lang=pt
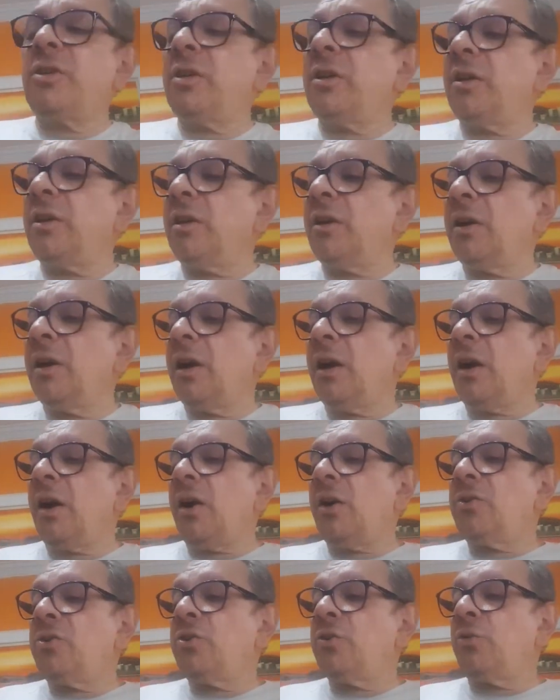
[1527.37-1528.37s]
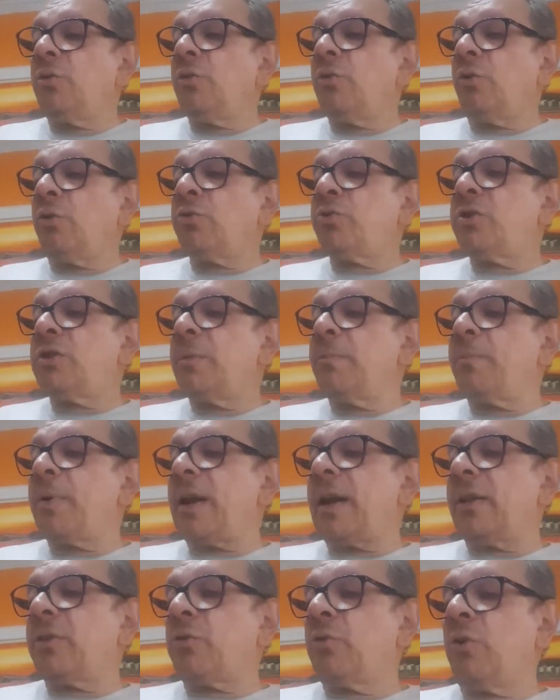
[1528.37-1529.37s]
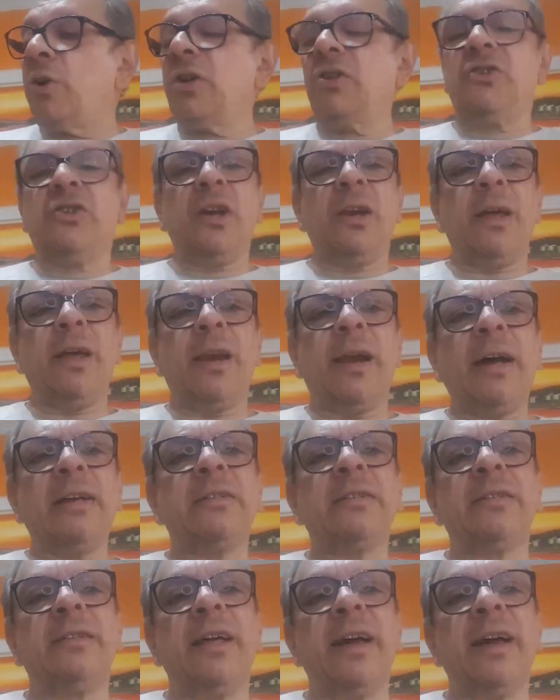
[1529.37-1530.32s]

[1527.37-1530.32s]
de, de outros imperadores, generais,